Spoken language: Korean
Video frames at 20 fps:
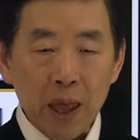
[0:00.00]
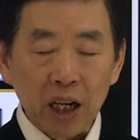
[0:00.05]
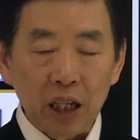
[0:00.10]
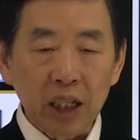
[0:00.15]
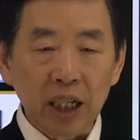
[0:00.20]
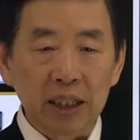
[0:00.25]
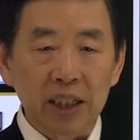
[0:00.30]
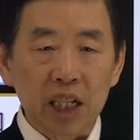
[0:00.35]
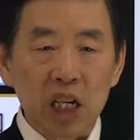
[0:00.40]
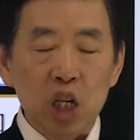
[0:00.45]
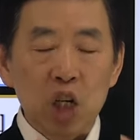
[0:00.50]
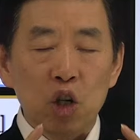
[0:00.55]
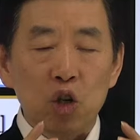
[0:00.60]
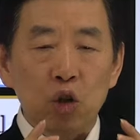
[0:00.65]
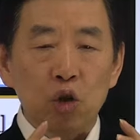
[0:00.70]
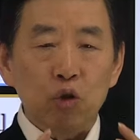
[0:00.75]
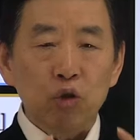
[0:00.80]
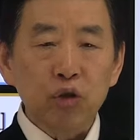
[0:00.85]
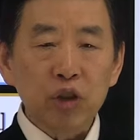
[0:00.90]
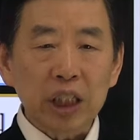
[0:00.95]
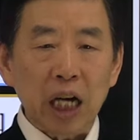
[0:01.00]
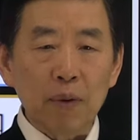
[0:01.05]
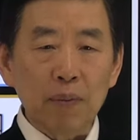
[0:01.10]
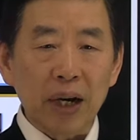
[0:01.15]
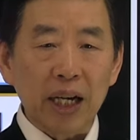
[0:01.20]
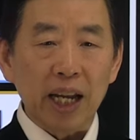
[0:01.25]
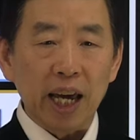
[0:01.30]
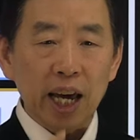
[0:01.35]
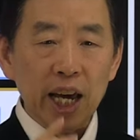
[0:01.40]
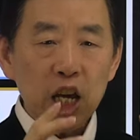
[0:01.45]
그러니까
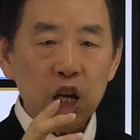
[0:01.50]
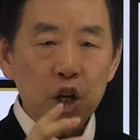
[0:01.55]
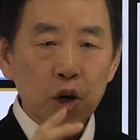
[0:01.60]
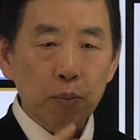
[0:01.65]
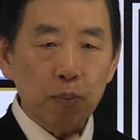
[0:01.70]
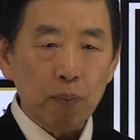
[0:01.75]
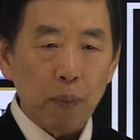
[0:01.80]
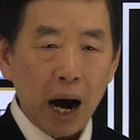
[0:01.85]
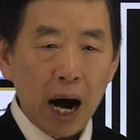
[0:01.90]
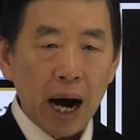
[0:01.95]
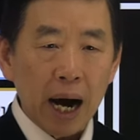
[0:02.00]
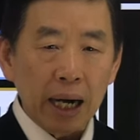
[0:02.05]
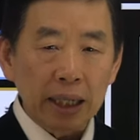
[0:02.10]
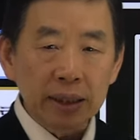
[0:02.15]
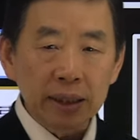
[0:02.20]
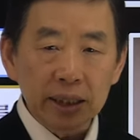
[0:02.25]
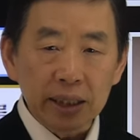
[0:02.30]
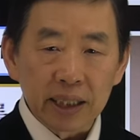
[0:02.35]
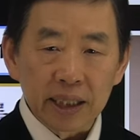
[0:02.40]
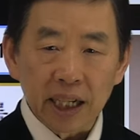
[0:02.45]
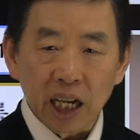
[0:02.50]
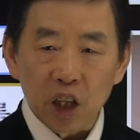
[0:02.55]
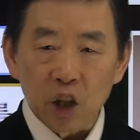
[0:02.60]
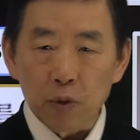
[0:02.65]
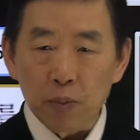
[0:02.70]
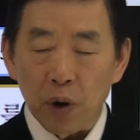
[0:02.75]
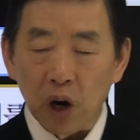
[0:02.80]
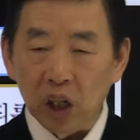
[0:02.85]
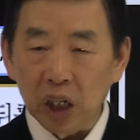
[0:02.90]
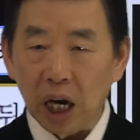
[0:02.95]
후사만의 마한,
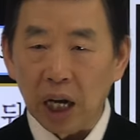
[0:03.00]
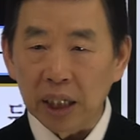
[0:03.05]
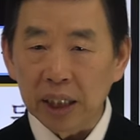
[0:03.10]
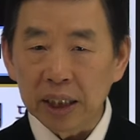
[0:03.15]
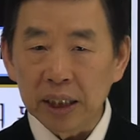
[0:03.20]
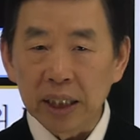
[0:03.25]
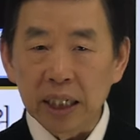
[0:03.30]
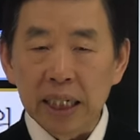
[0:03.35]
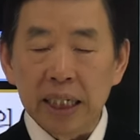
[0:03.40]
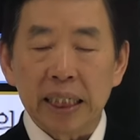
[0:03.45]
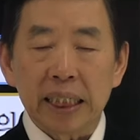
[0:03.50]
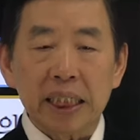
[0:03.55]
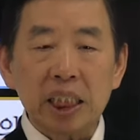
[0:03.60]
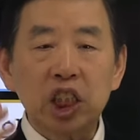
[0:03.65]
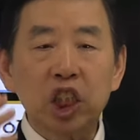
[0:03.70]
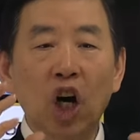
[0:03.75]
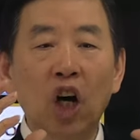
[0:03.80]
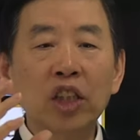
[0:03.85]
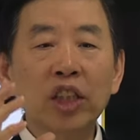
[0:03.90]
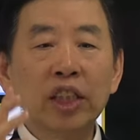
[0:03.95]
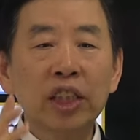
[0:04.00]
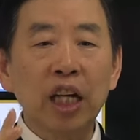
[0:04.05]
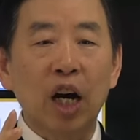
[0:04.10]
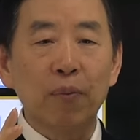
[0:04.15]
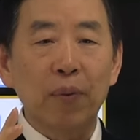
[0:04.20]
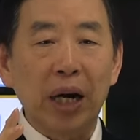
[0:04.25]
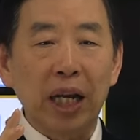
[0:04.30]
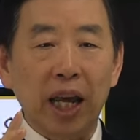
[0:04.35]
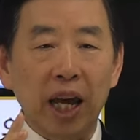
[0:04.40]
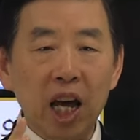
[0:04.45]
진한, 변한은
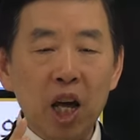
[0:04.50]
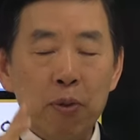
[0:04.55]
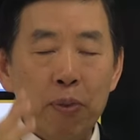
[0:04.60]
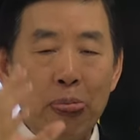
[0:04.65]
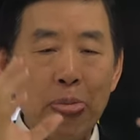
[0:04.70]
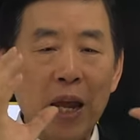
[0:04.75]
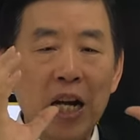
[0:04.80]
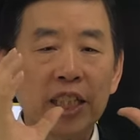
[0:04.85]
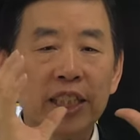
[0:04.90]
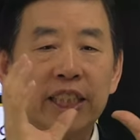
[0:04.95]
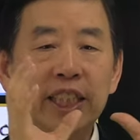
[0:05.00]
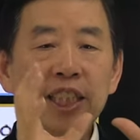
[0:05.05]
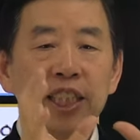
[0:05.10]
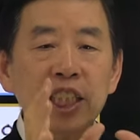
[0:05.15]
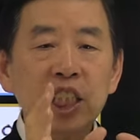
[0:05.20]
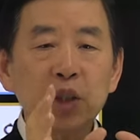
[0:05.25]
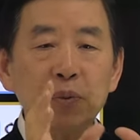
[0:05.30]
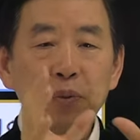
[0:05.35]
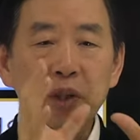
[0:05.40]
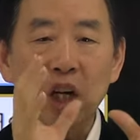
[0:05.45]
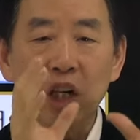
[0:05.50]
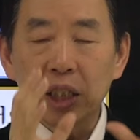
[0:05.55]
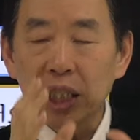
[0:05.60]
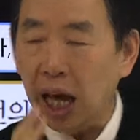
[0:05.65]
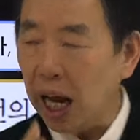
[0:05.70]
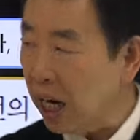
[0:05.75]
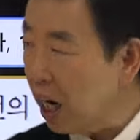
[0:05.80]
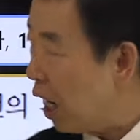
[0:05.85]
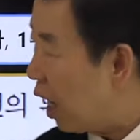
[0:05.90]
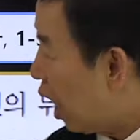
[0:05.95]
전사만의 70개
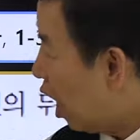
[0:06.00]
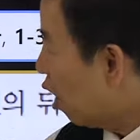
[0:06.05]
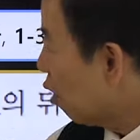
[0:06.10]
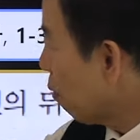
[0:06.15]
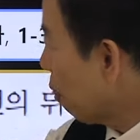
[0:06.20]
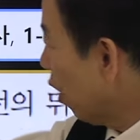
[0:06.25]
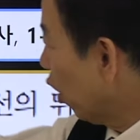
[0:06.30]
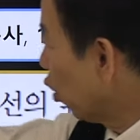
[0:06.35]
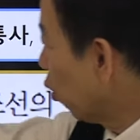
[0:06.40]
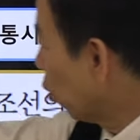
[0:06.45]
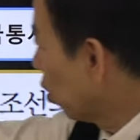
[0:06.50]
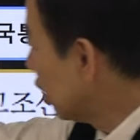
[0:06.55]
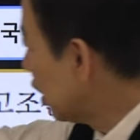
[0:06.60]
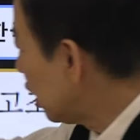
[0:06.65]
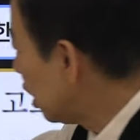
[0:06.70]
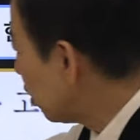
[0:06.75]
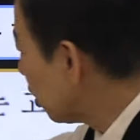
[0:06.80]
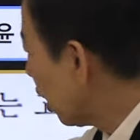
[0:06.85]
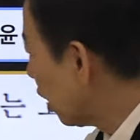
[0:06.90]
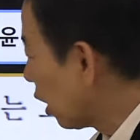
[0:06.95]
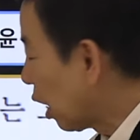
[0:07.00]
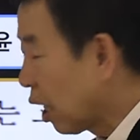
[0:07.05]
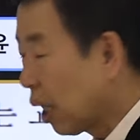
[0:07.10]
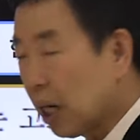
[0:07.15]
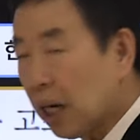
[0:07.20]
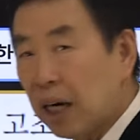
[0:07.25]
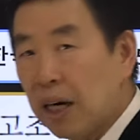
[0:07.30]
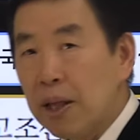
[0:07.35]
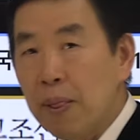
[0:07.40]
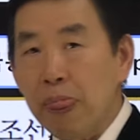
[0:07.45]
나라가 여기 오는 70개
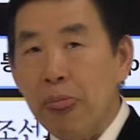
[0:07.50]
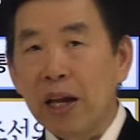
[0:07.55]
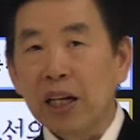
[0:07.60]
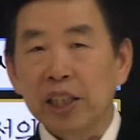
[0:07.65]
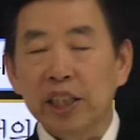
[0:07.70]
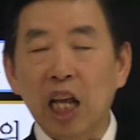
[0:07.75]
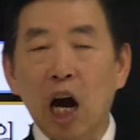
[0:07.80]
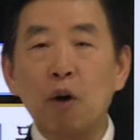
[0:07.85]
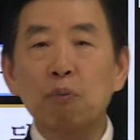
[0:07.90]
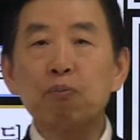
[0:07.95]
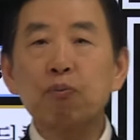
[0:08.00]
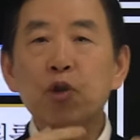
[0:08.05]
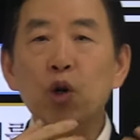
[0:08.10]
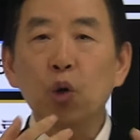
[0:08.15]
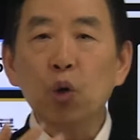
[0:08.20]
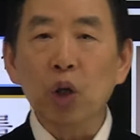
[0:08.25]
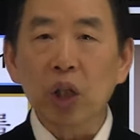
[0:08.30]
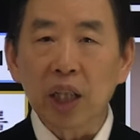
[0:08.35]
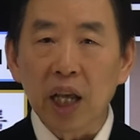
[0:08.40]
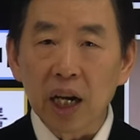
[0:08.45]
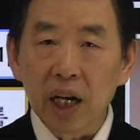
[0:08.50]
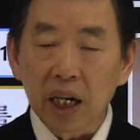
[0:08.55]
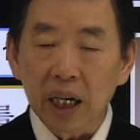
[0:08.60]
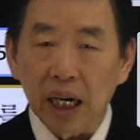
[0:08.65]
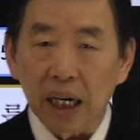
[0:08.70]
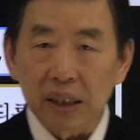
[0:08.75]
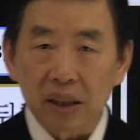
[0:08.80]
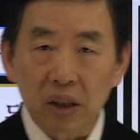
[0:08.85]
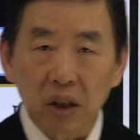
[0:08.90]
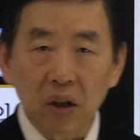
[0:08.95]
나라가 남쪽으로
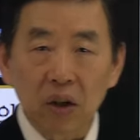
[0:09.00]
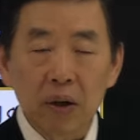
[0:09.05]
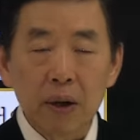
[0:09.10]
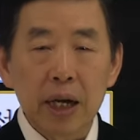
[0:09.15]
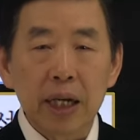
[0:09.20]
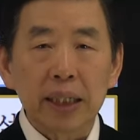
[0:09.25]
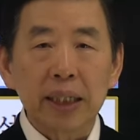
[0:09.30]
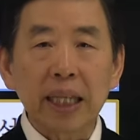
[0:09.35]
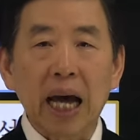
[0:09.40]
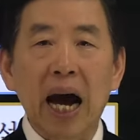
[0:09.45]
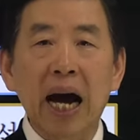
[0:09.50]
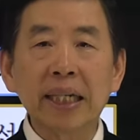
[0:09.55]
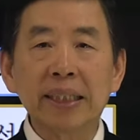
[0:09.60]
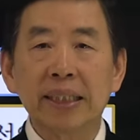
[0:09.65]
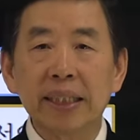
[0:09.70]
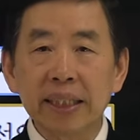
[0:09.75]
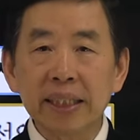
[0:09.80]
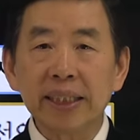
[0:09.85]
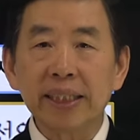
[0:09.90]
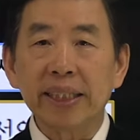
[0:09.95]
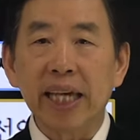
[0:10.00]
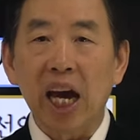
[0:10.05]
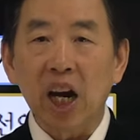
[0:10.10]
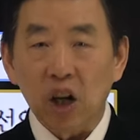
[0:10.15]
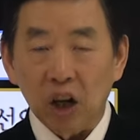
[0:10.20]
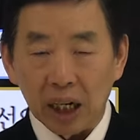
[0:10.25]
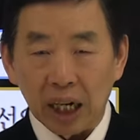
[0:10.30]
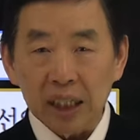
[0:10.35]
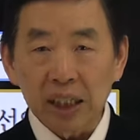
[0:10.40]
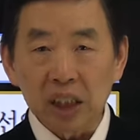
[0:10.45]
내려가서 다시
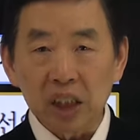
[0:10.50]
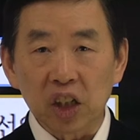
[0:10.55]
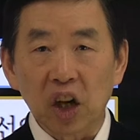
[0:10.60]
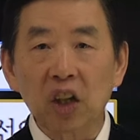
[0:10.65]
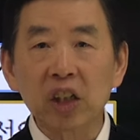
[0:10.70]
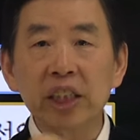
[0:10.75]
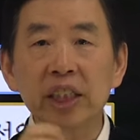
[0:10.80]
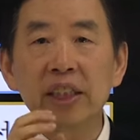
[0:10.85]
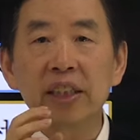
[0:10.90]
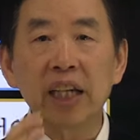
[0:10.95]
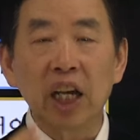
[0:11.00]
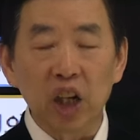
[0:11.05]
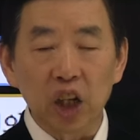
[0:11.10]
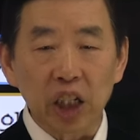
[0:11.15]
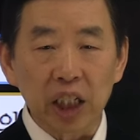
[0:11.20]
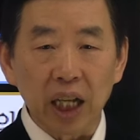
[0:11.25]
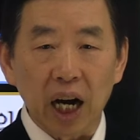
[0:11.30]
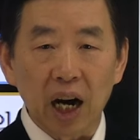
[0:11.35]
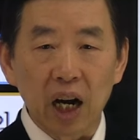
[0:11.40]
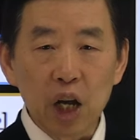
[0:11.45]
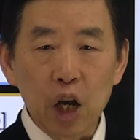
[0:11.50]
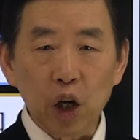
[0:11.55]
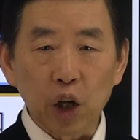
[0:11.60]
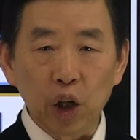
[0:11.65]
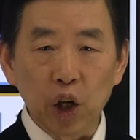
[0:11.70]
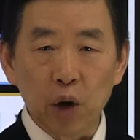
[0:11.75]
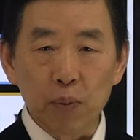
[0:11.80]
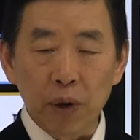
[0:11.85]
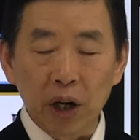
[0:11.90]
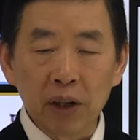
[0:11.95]
재건한 정치 세력이다.
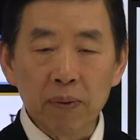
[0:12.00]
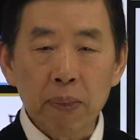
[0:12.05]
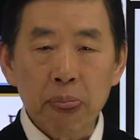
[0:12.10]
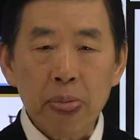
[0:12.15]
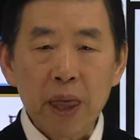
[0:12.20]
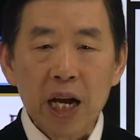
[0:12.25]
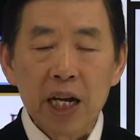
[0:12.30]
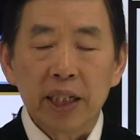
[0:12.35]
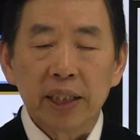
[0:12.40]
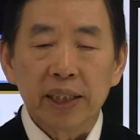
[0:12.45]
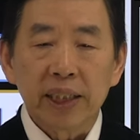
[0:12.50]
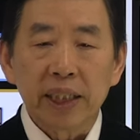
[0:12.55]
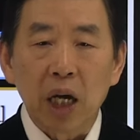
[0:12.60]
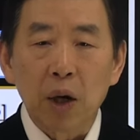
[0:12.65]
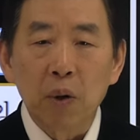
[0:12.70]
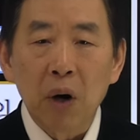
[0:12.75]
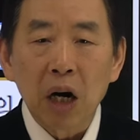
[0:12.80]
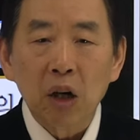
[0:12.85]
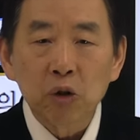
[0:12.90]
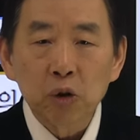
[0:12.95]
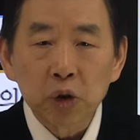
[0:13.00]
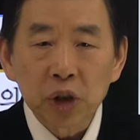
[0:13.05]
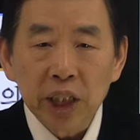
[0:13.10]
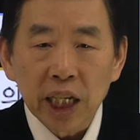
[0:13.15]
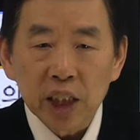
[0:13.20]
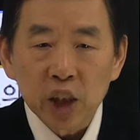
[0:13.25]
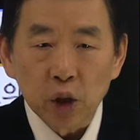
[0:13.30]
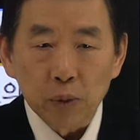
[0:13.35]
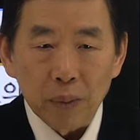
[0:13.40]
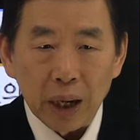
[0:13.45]
그러면
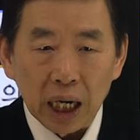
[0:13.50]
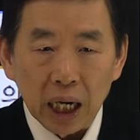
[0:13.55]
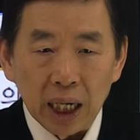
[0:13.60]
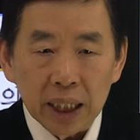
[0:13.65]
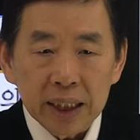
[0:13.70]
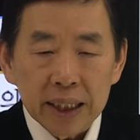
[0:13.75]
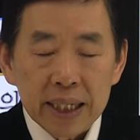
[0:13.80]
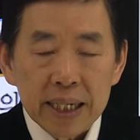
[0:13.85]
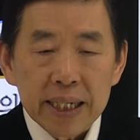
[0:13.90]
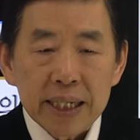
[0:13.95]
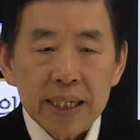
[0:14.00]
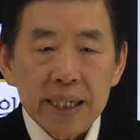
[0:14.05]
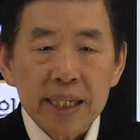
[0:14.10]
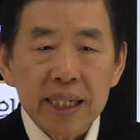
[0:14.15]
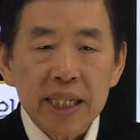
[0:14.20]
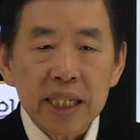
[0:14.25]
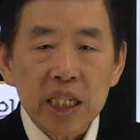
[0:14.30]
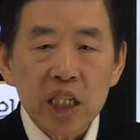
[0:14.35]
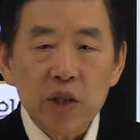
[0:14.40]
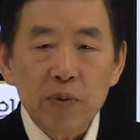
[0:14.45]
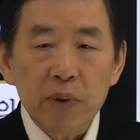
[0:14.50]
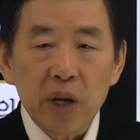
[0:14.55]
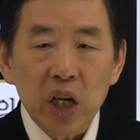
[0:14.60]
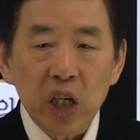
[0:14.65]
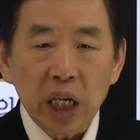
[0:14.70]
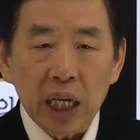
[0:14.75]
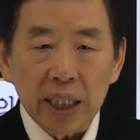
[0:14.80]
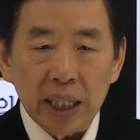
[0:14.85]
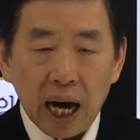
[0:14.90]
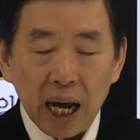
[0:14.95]
제왕운계에서 말한 70여 개